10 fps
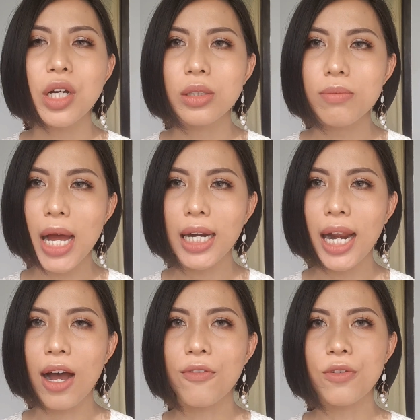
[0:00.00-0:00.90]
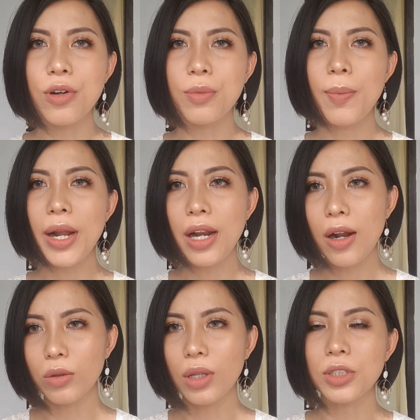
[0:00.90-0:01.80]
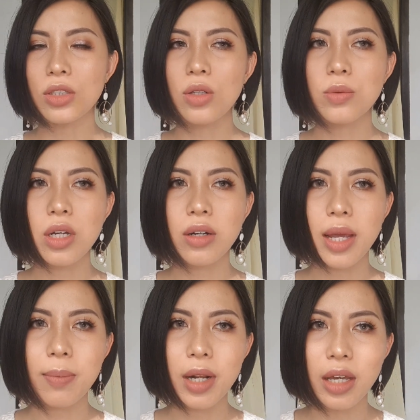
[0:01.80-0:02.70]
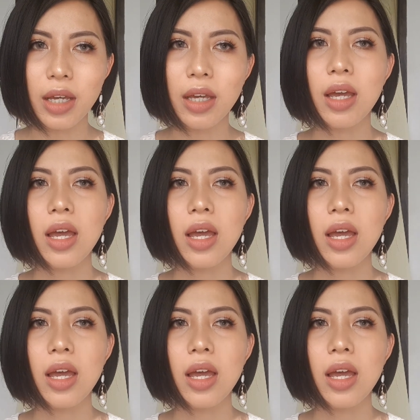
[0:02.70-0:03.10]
cho những bạn nào vừa mới bắt đầu tập sử dụng son kem lì